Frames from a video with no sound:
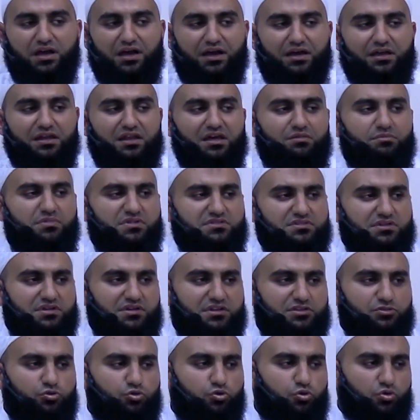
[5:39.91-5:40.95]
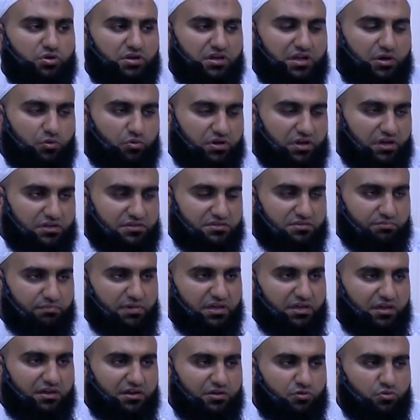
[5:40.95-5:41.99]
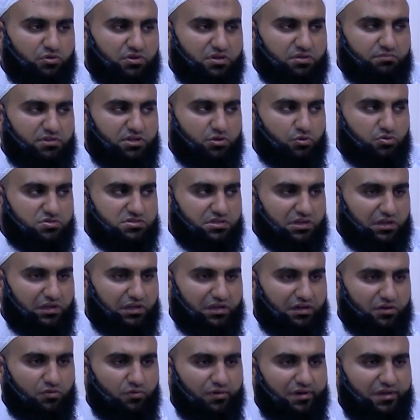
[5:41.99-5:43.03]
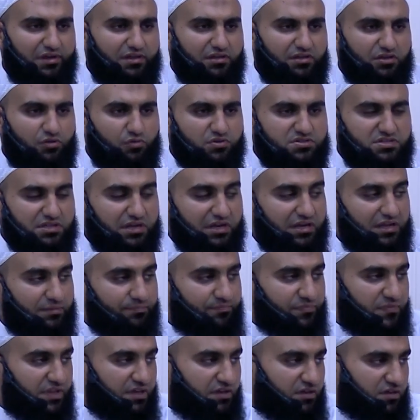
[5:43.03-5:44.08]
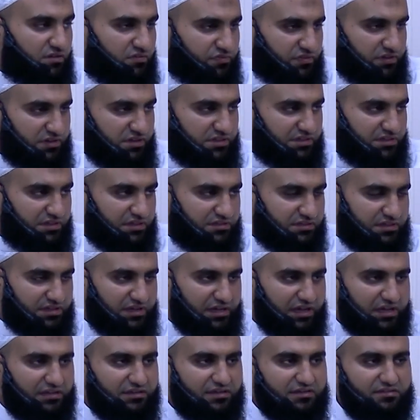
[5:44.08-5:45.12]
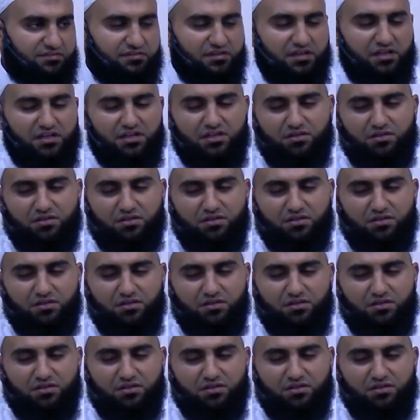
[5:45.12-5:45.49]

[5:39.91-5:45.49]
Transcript: علامة لدخول الأوقات بينه النبي صلى الله عليه وسلم في عدة أحاديث